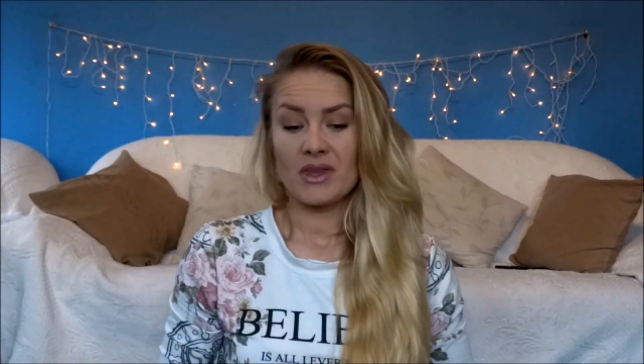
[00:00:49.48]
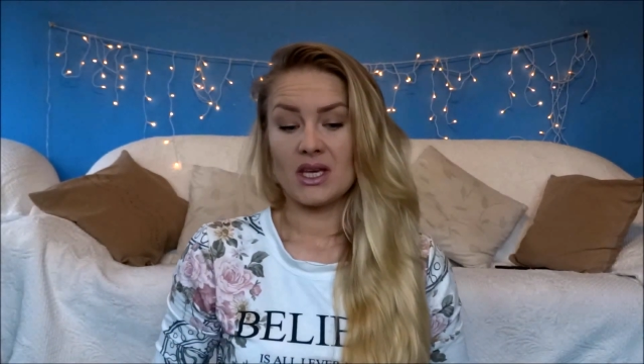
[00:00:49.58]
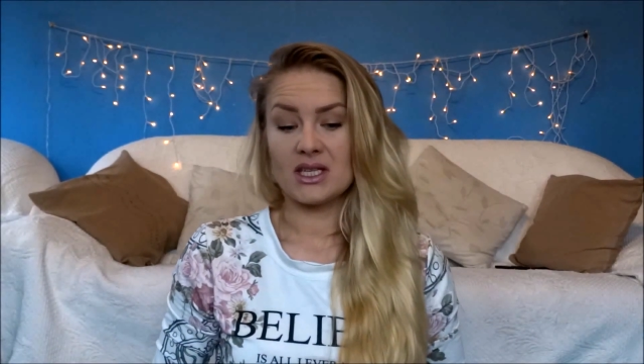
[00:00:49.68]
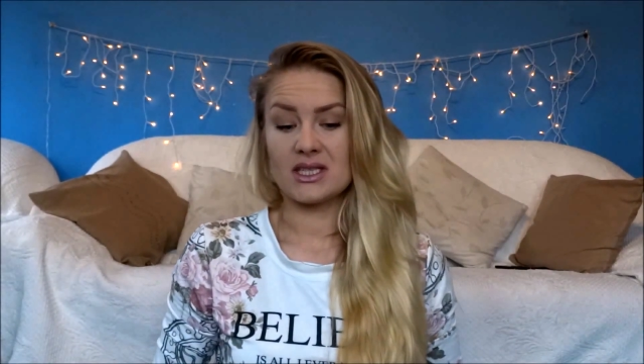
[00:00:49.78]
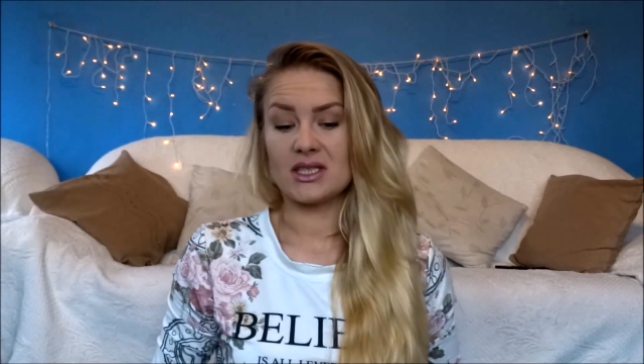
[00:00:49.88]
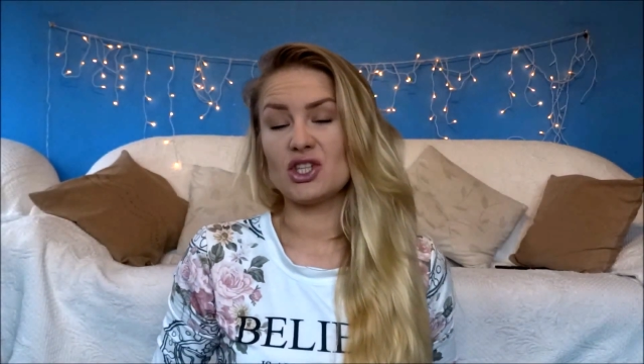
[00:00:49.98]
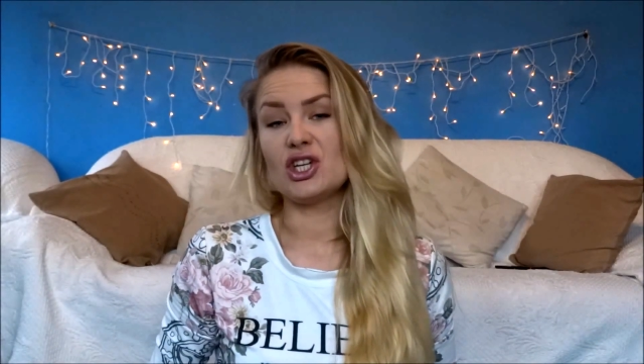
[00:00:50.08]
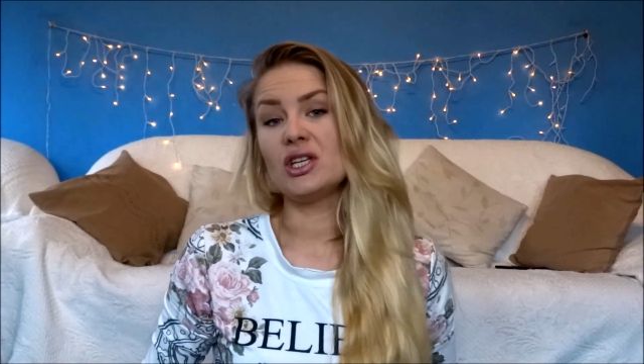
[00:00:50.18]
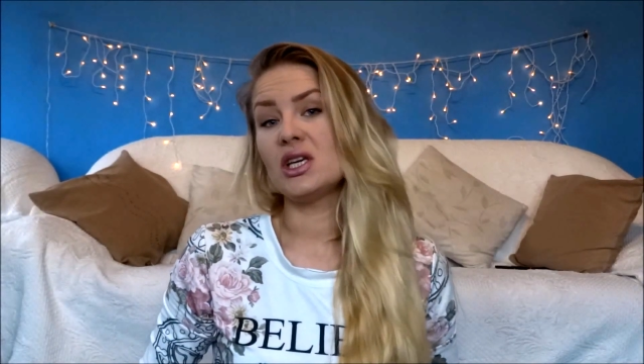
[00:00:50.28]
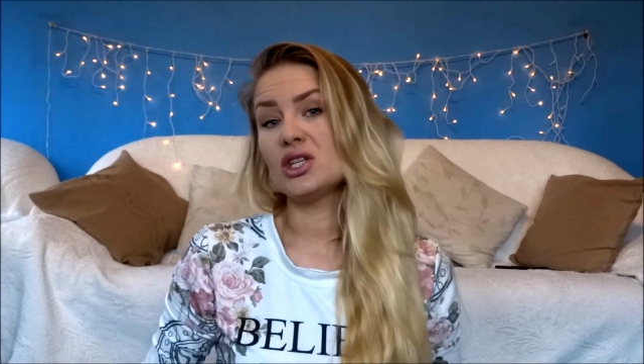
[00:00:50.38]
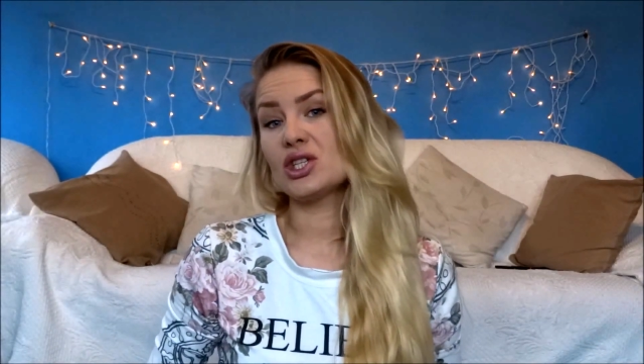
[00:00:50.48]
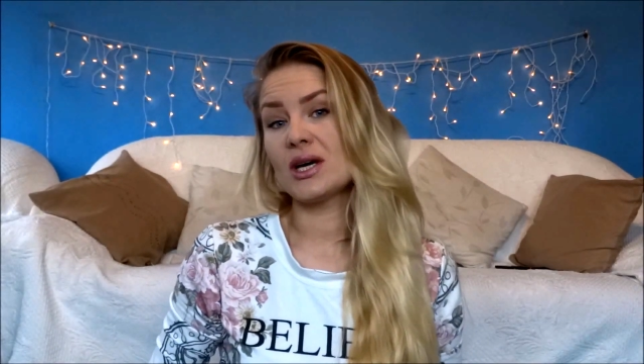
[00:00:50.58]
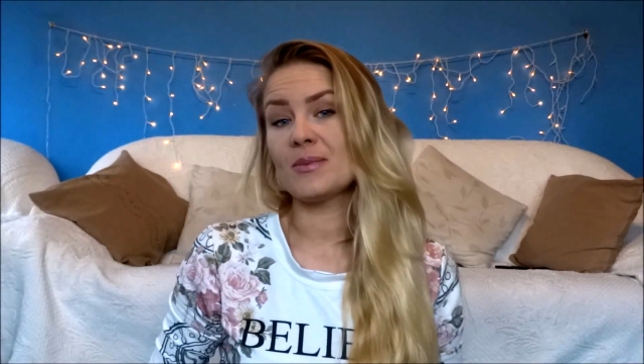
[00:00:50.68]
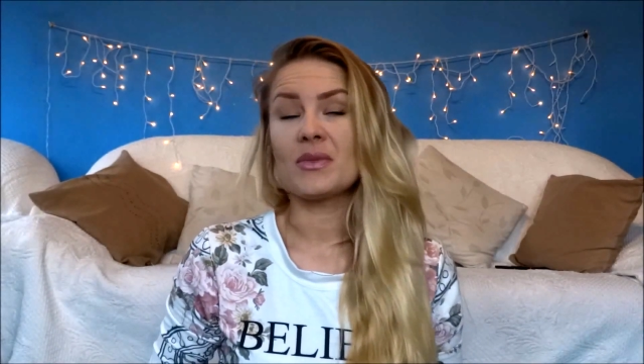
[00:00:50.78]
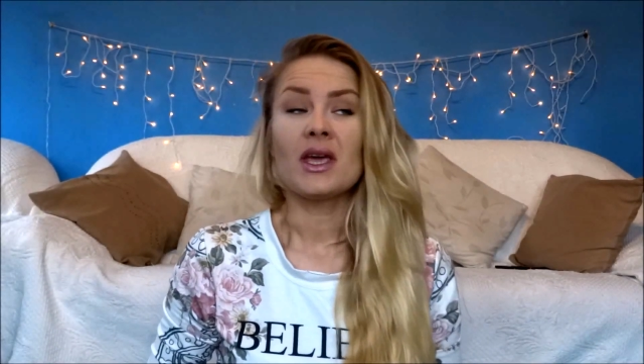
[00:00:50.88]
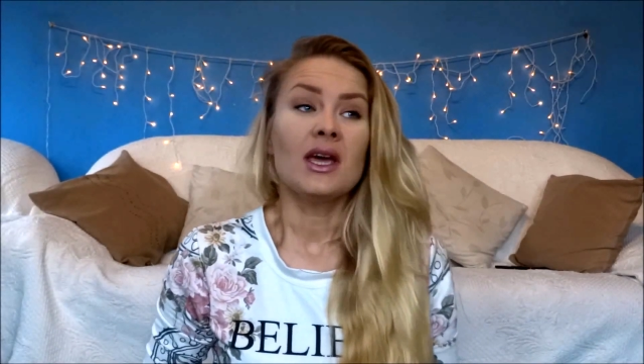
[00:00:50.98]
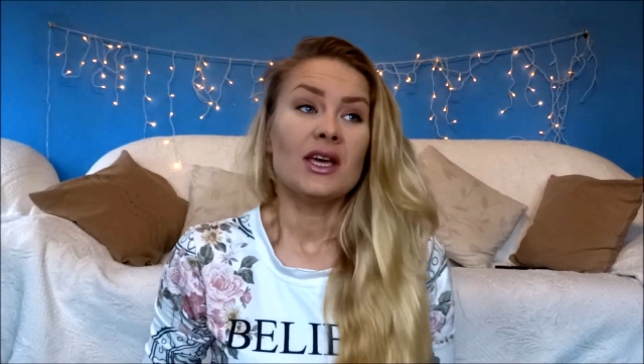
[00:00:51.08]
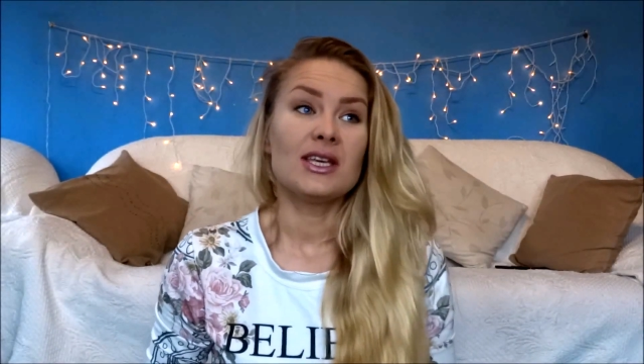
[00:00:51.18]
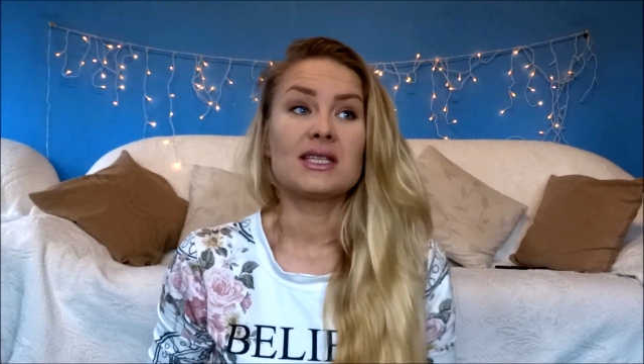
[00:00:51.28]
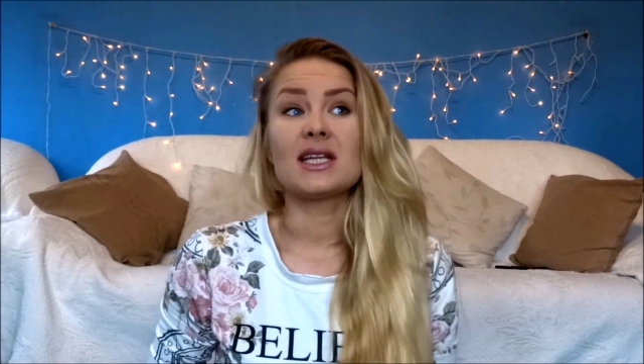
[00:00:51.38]
jest silniejsza.
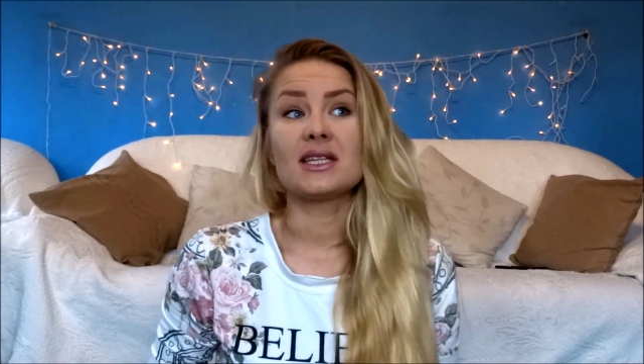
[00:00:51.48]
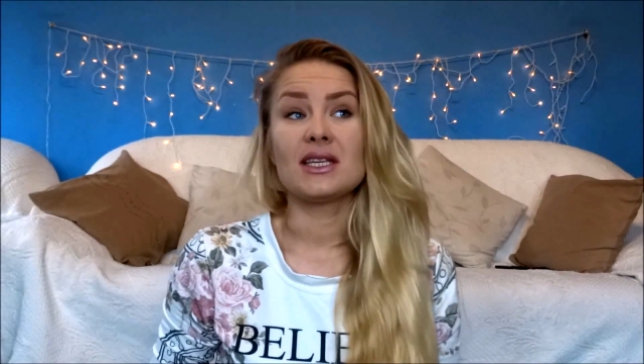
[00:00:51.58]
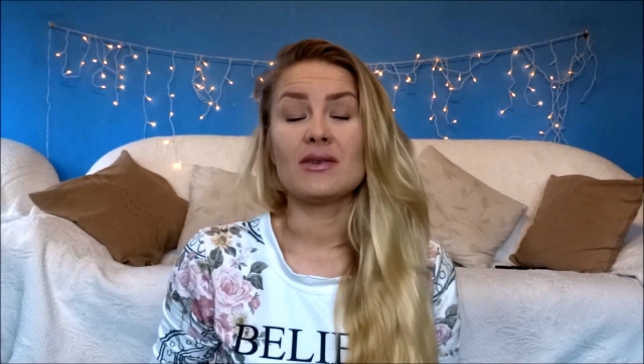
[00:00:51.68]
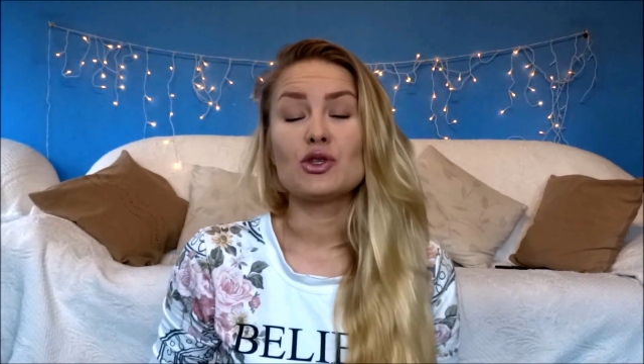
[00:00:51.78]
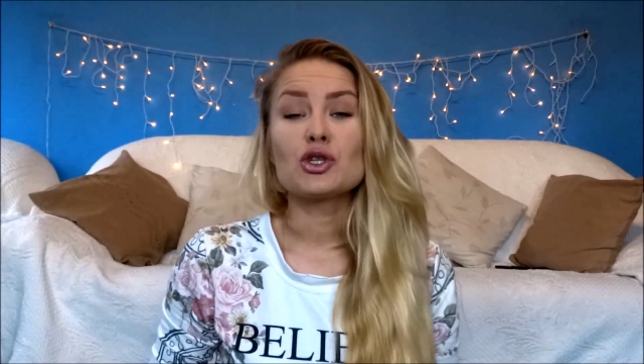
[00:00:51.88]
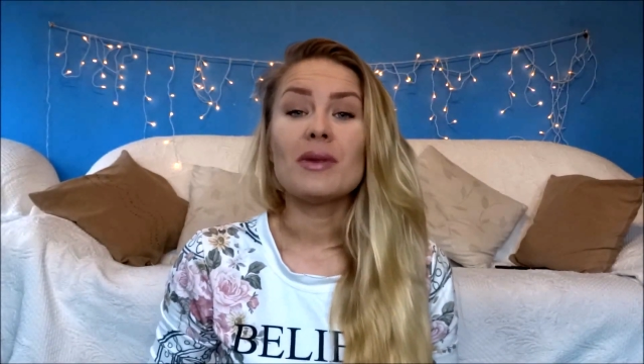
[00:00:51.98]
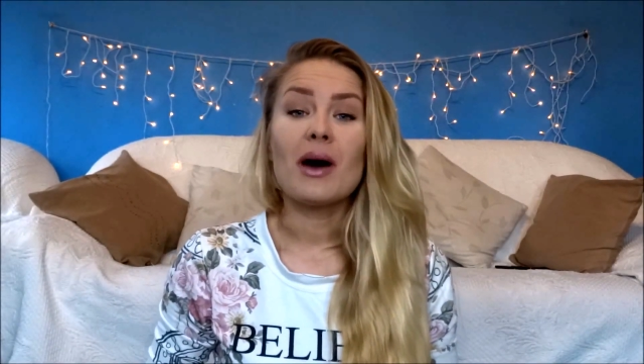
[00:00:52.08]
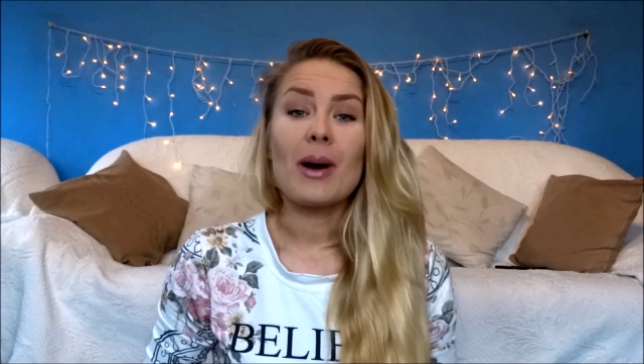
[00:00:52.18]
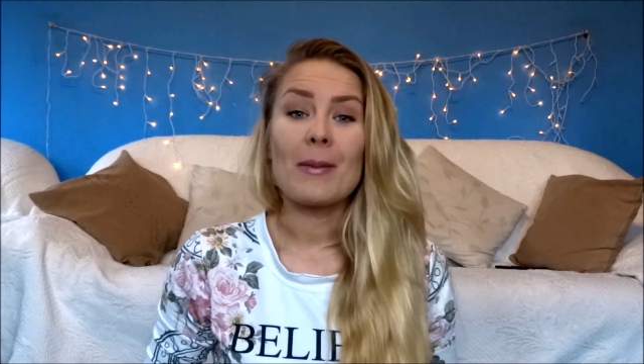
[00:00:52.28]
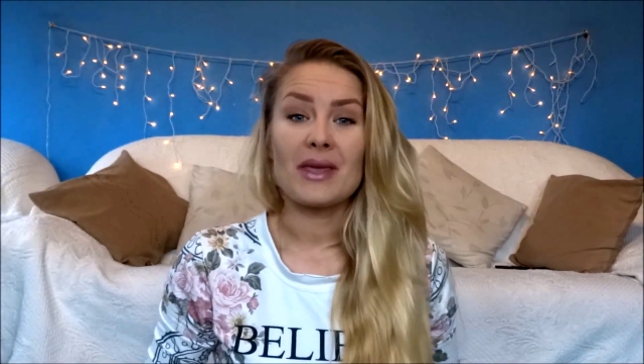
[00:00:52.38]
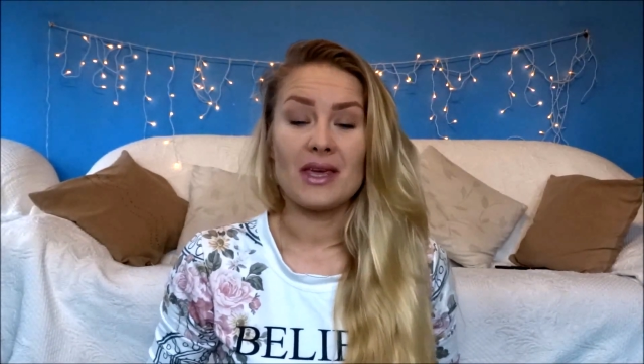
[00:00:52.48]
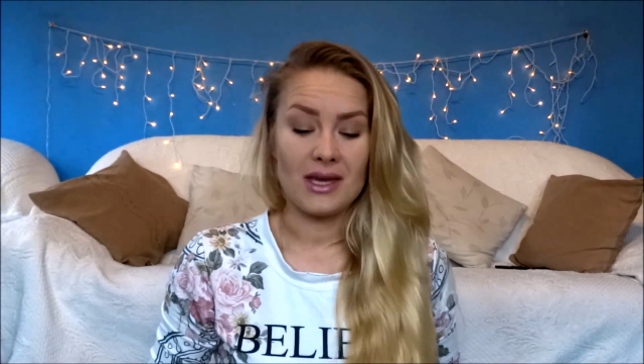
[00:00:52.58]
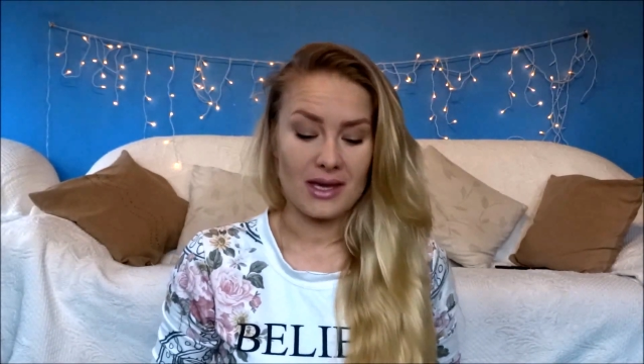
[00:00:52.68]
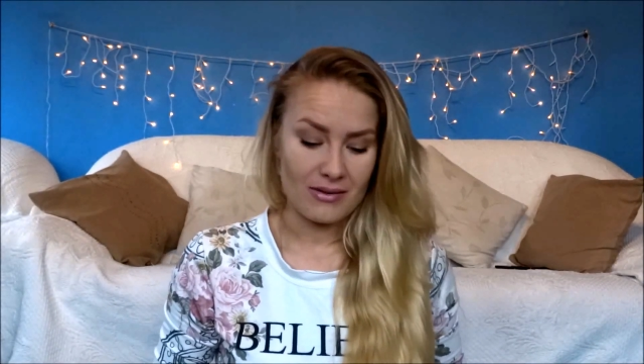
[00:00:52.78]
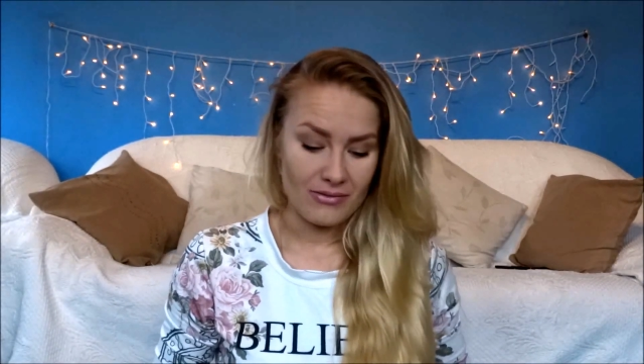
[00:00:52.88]
Niestety nie wytrzymałam i